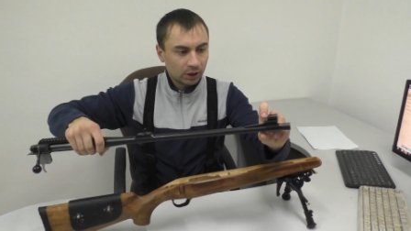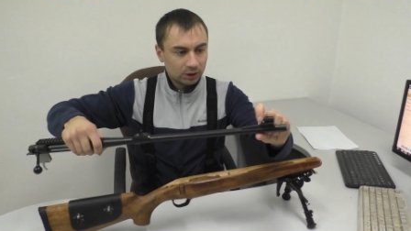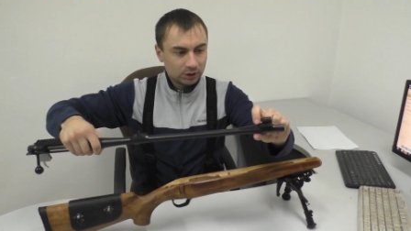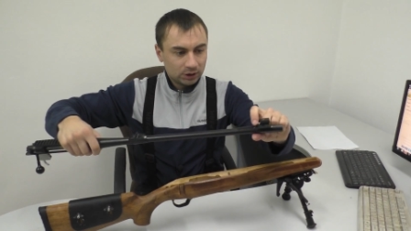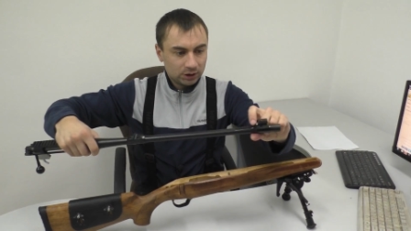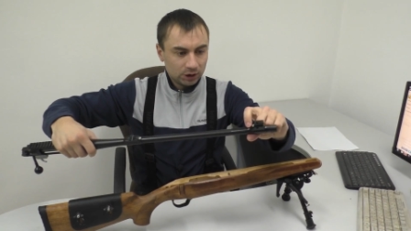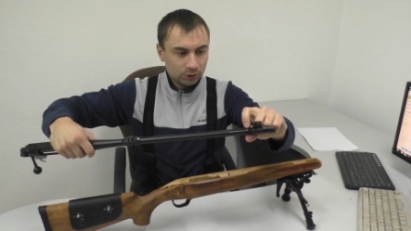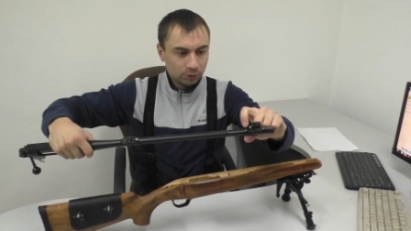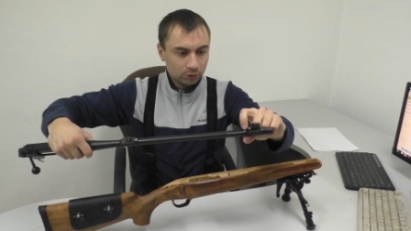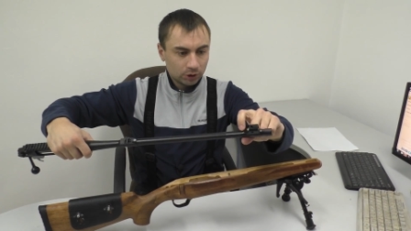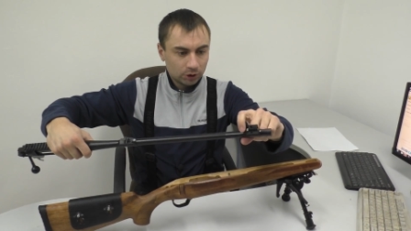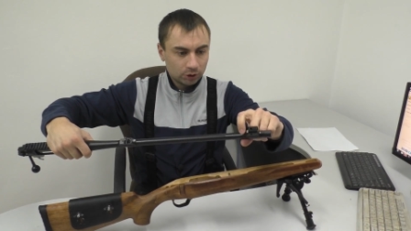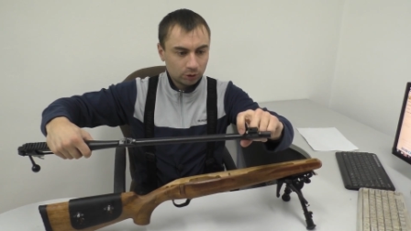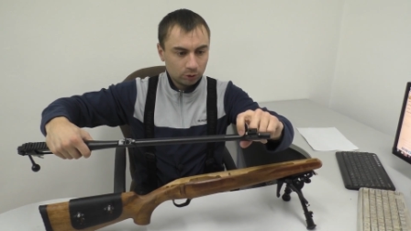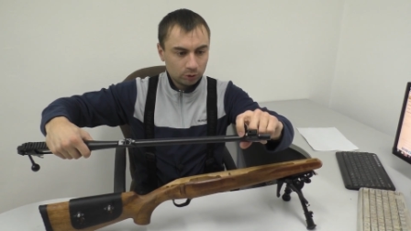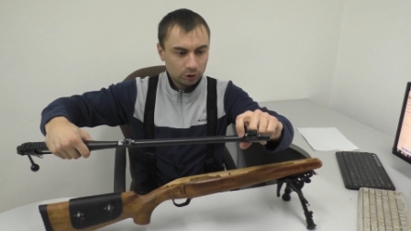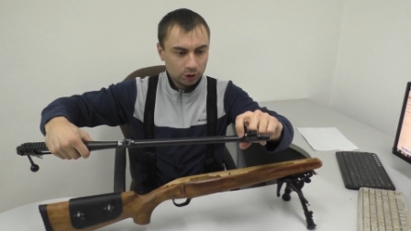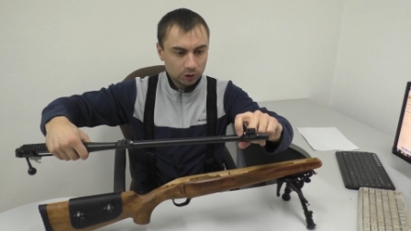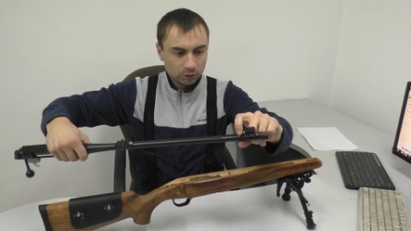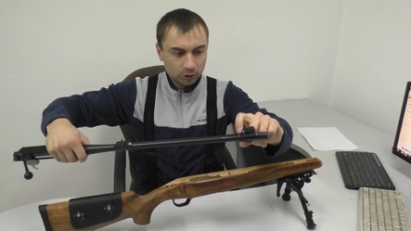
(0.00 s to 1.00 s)
Здесь вот
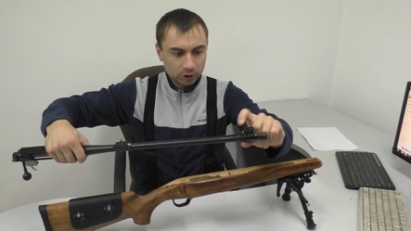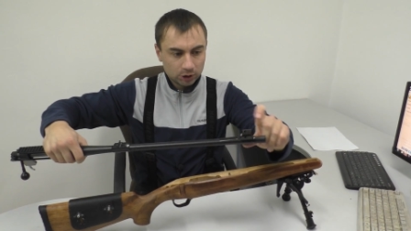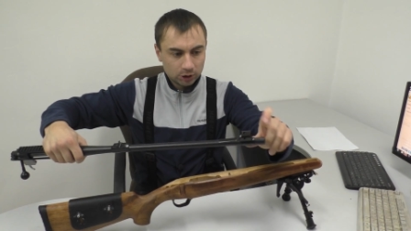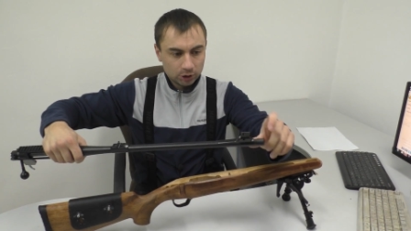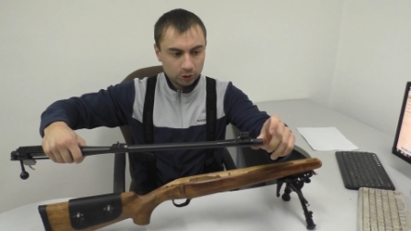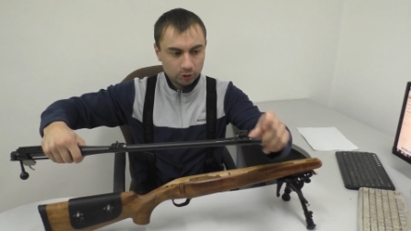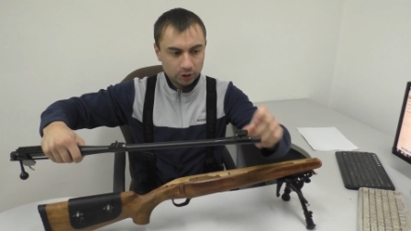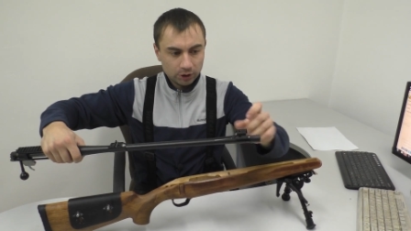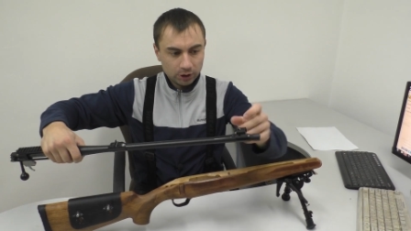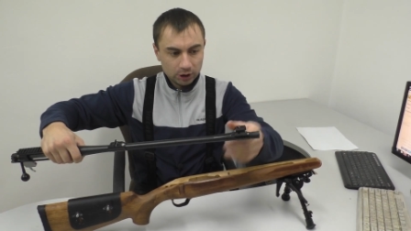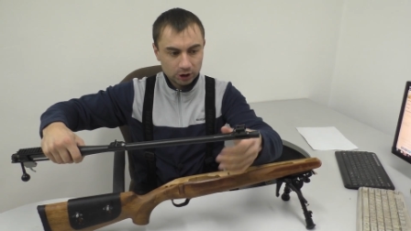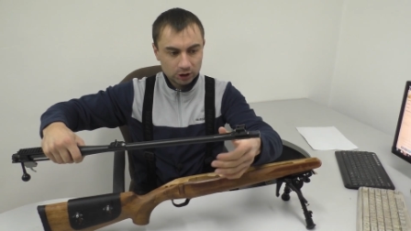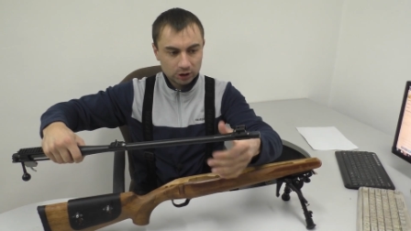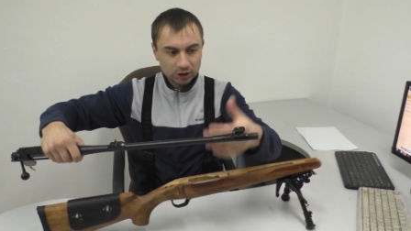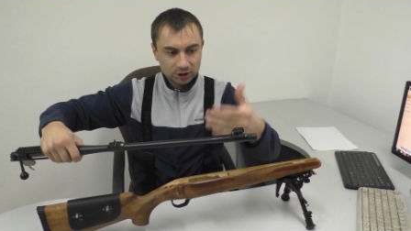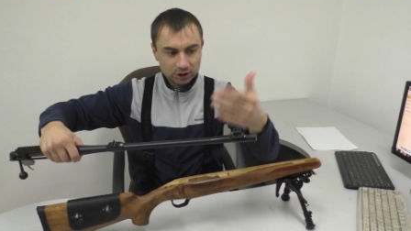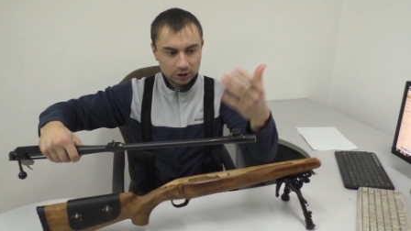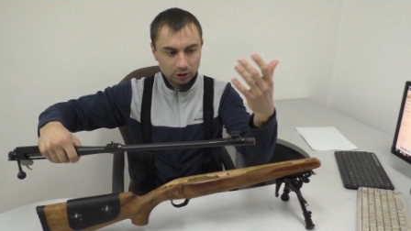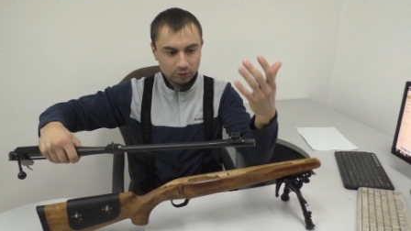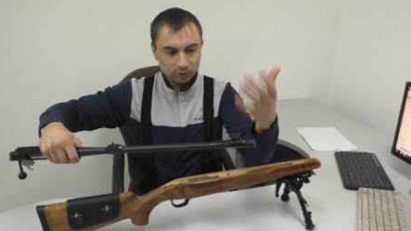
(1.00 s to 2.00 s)
откручиваешь, ее греешь
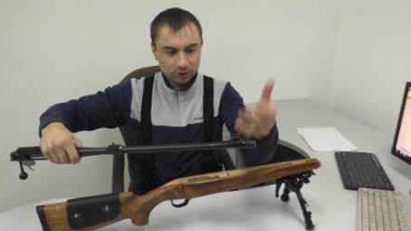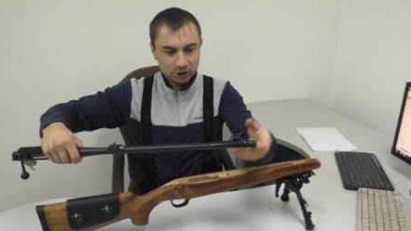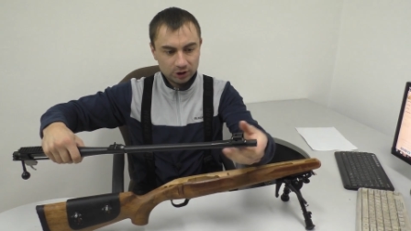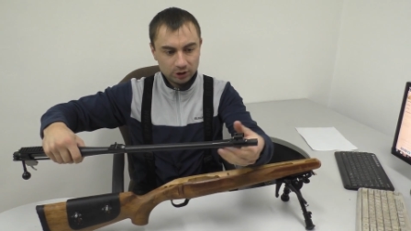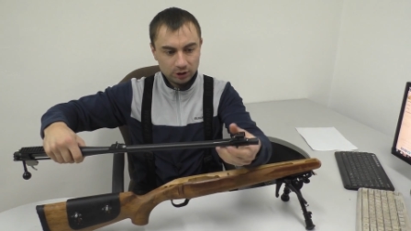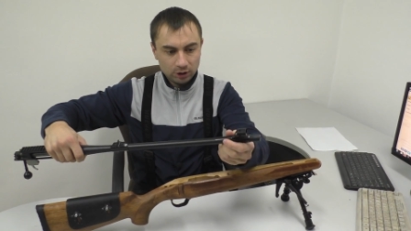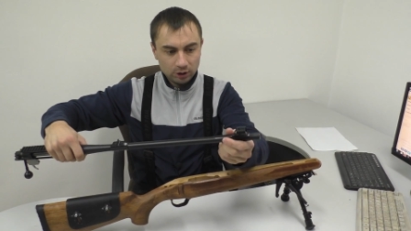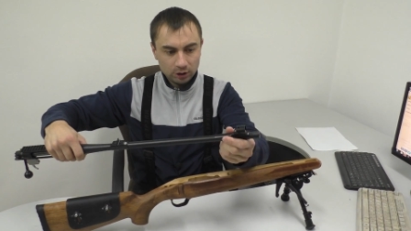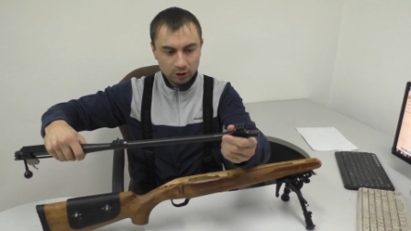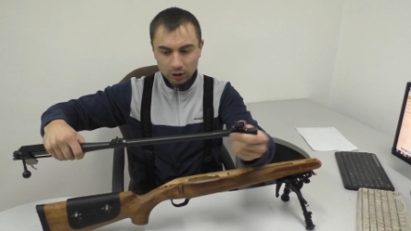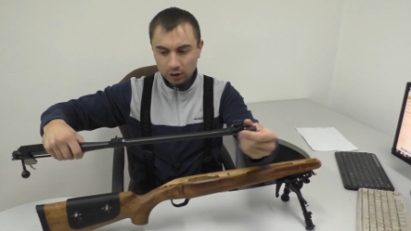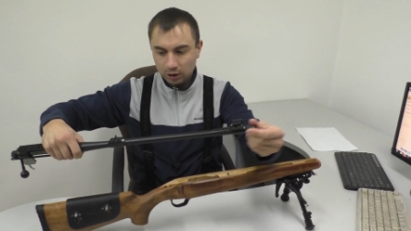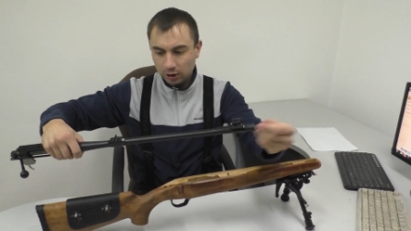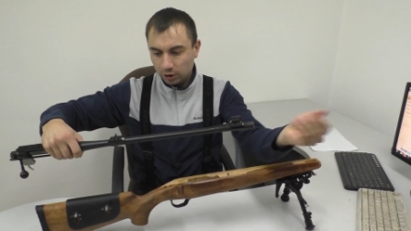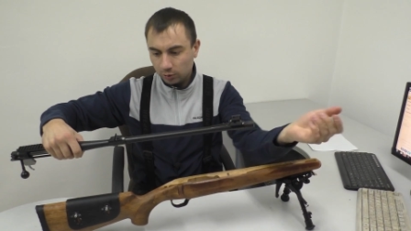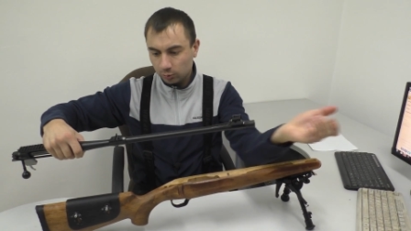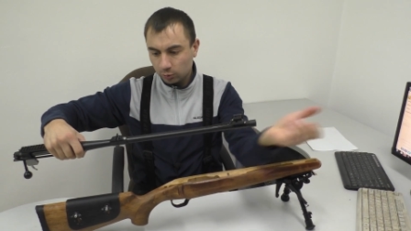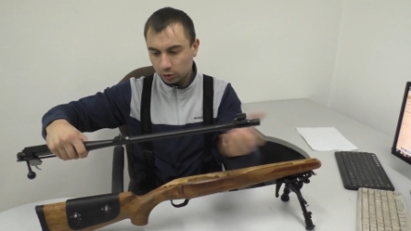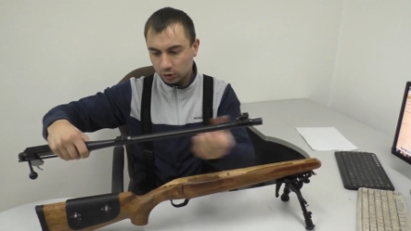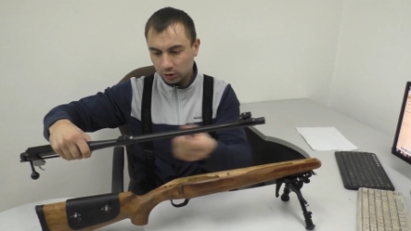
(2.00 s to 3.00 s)
до 120,
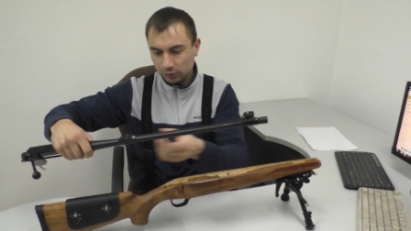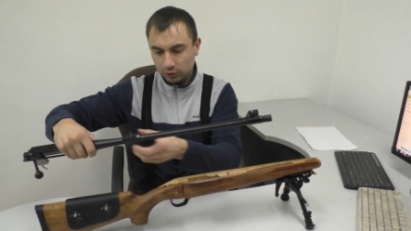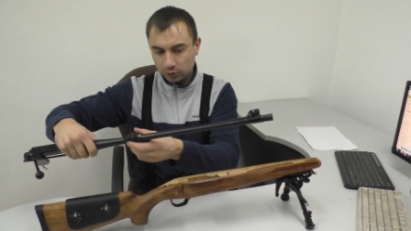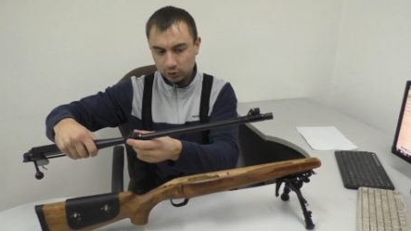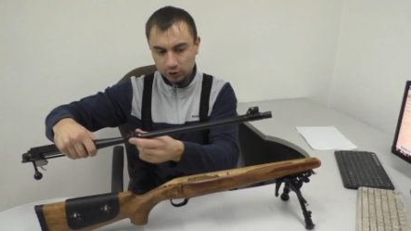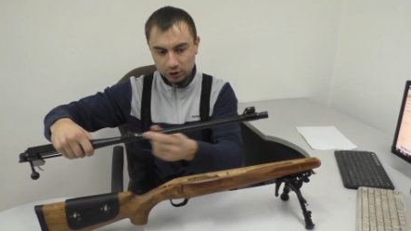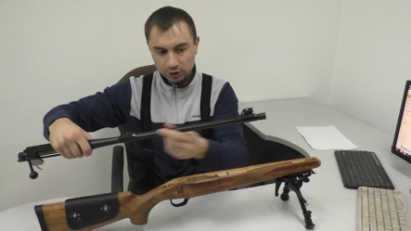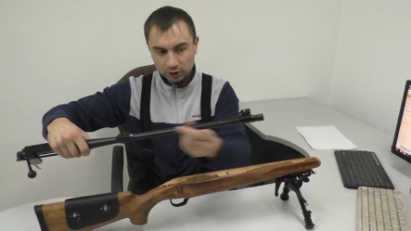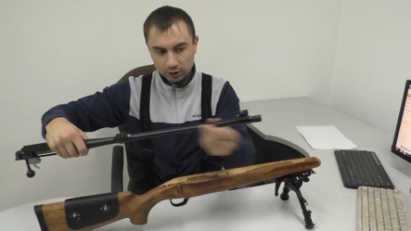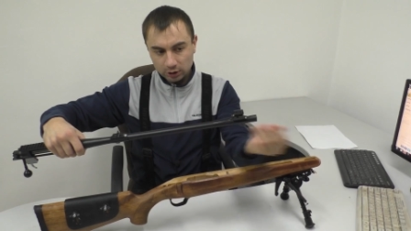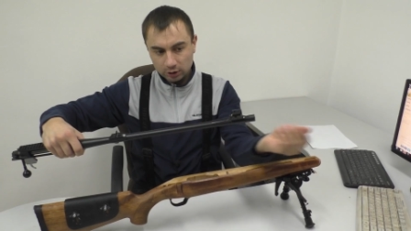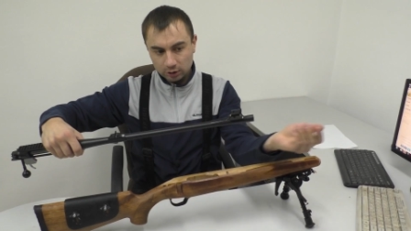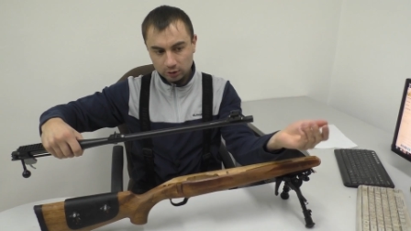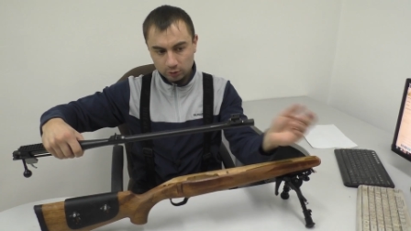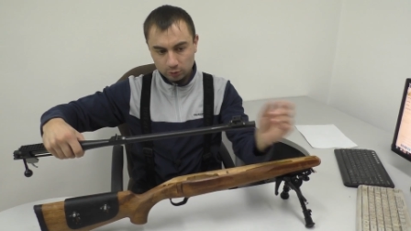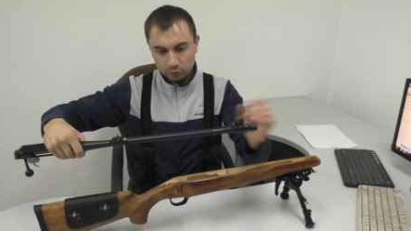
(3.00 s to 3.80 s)
и можно все снять.